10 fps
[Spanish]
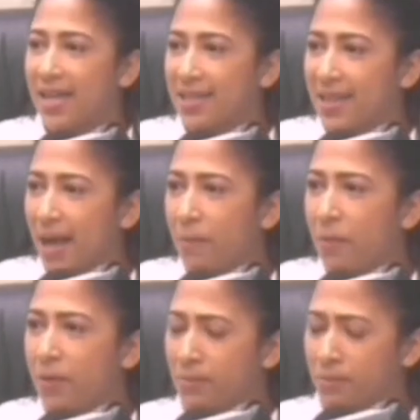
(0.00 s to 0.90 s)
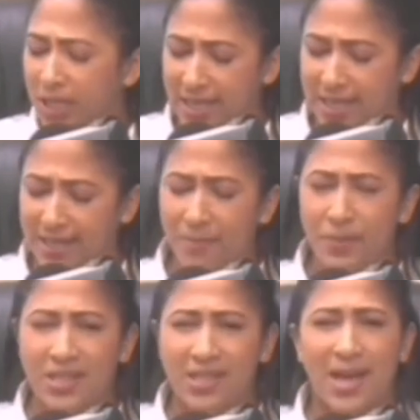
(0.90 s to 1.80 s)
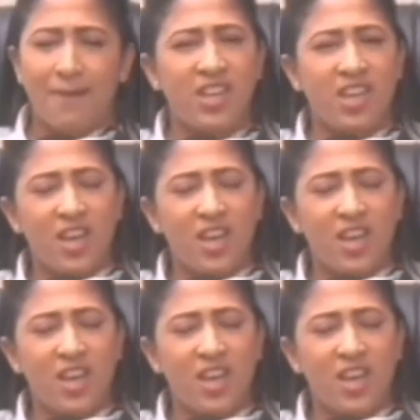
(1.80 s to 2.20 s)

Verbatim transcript: Aquí estamos, una muchacha que siempre está